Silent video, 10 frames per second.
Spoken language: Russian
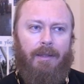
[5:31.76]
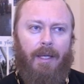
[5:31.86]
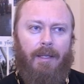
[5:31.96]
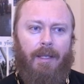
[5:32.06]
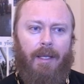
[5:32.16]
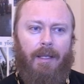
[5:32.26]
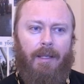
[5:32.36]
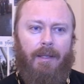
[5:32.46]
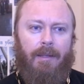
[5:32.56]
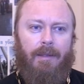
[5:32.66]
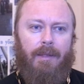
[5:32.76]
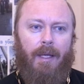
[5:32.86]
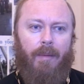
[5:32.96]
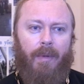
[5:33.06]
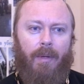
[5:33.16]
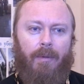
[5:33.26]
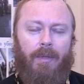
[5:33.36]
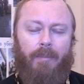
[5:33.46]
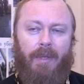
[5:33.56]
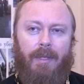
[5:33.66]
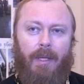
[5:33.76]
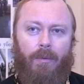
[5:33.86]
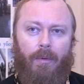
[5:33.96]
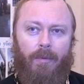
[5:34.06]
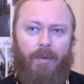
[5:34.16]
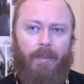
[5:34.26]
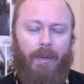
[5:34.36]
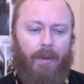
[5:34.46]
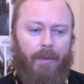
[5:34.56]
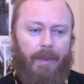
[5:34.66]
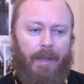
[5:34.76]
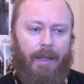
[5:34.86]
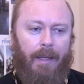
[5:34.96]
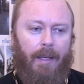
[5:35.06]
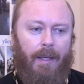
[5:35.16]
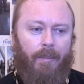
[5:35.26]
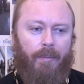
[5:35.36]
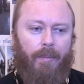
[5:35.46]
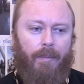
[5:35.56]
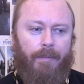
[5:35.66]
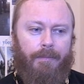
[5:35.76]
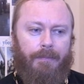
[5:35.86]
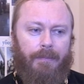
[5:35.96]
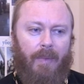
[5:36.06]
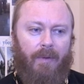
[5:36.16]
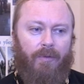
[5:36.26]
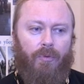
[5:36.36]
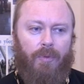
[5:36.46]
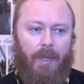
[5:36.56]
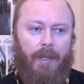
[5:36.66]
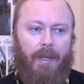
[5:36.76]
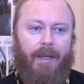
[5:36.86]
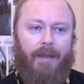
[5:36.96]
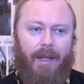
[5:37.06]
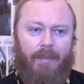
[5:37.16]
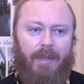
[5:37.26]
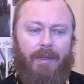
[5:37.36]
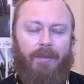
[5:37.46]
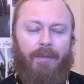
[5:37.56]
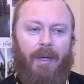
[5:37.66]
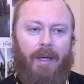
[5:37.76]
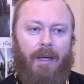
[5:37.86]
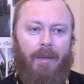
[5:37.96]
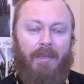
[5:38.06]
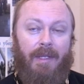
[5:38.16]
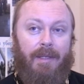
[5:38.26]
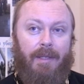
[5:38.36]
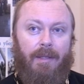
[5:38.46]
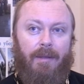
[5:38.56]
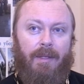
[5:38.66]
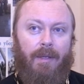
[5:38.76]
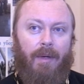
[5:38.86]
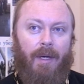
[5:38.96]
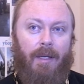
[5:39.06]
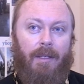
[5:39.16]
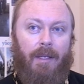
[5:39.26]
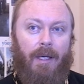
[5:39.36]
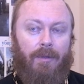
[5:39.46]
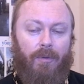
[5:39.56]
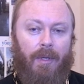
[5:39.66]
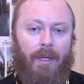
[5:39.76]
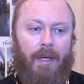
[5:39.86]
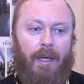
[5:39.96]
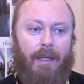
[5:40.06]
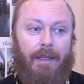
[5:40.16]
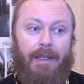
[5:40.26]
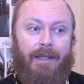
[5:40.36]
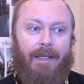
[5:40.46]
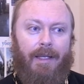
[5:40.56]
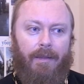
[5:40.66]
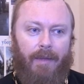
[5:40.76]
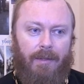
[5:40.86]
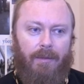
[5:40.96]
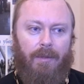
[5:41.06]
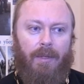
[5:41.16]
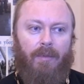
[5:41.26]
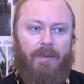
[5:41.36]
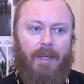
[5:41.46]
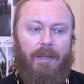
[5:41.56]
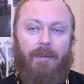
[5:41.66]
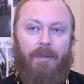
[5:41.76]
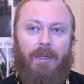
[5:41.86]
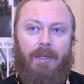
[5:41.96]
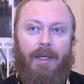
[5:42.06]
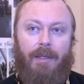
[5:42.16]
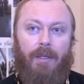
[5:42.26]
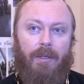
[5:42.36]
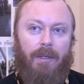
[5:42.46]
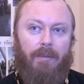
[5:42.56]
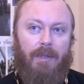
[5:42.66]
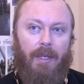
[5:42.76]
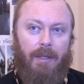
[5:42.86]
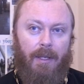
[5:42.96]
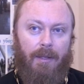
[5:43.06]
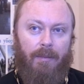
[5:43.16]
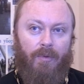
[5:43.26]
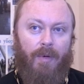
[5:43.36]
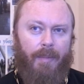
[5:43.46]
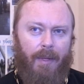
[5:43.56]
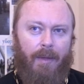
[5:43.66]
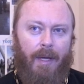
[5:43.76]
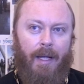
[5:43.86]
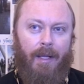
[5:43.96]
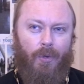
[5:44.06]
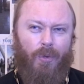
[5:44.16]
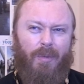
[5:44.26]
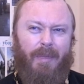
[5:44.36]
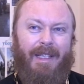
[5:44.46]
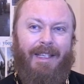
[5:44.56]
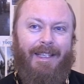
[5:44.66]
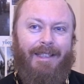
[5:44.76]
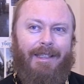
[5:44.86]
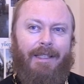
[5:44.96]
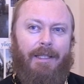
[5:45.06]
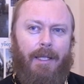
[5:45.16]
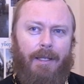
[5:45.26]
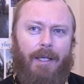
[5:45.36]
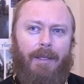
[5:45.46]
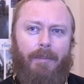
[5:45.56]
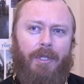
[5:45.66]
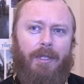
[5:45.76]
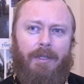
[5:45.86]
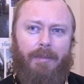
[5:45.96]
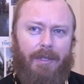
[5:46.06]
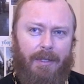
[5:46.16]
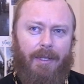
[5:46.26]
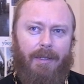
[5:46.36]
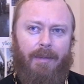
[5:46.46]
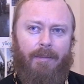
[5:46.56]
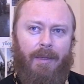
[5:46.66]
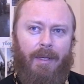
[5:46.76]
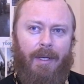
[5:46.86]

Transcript: исходя из определенных протоколов, определенных внутренних регламентов Министерства здравоохранения, которые не соответствуют, на мой взгляд, совершенно этическим стандартам. Ну, во-первых, должен быть единый стандарт общения с пациентом